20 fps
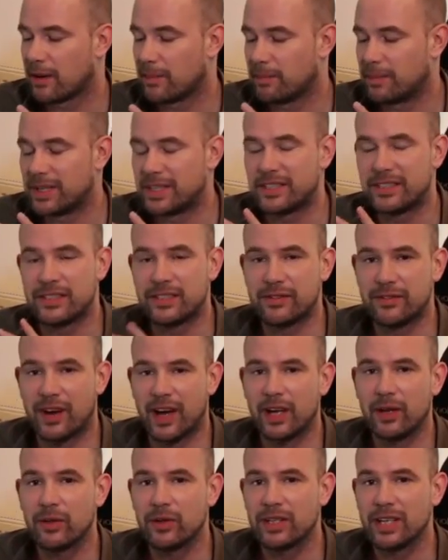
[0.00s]
mit
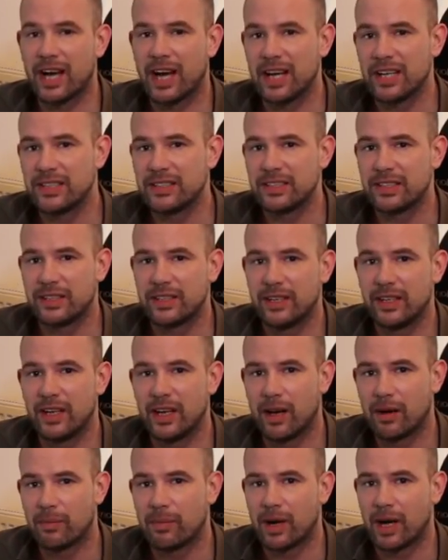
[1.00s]
32
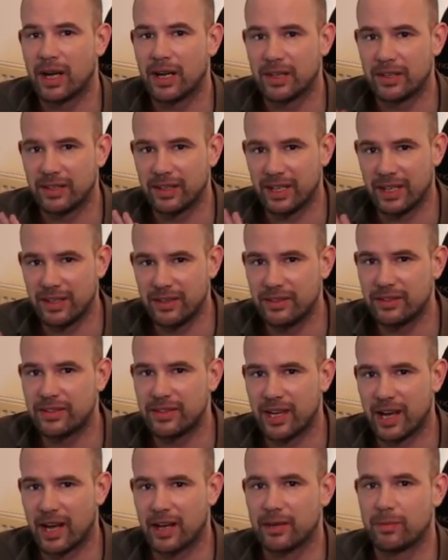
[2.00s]
GB
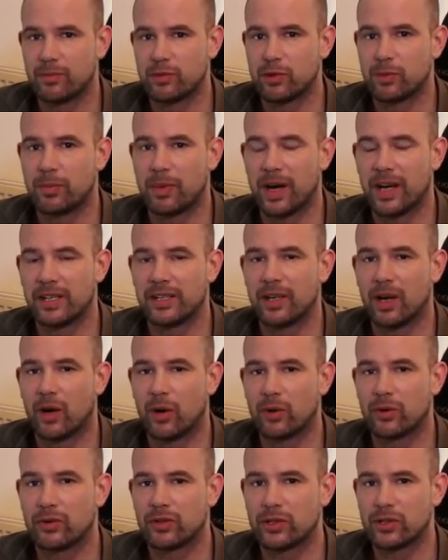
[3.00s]
internem Speicher
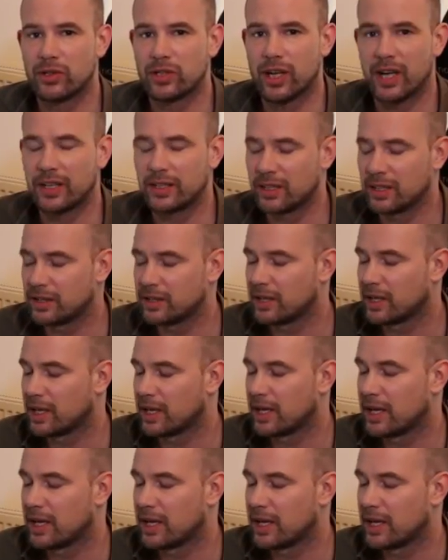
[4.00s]
ausgestattet